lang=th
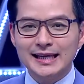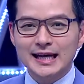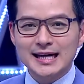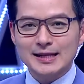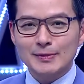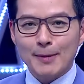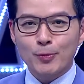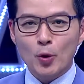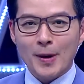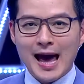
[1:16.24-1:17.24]
ืนสำหรับ
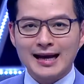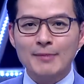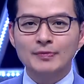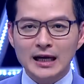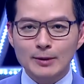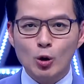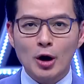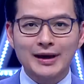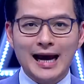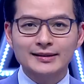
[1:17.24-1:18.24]
ผู้แพ้ครับหนึ่งผู้
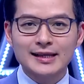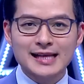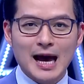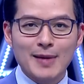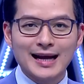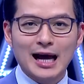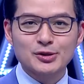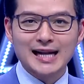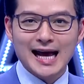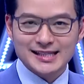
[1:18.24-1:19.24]
แข่งขันที่สามารถเอาช
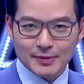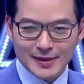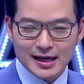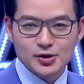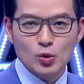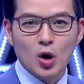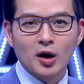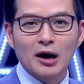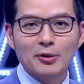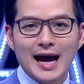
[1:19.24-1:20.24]
นะ 10 นักสู้ของ
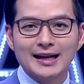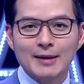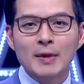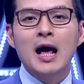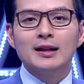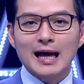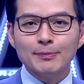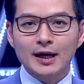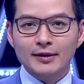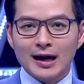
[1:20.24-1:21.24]
เราได้นะครับ รับ
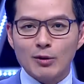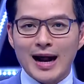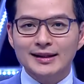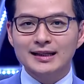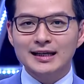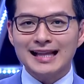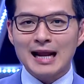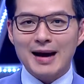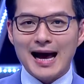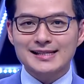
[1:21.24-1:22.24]
เงินรางวัล 1 ล้าน
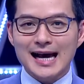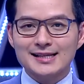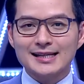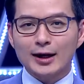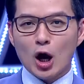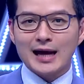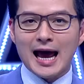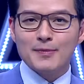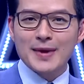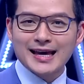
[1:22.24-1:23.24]
บาทจากไส้กอไก่
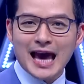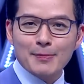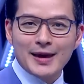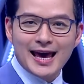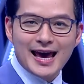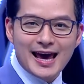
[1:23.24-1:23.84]
บี p คพี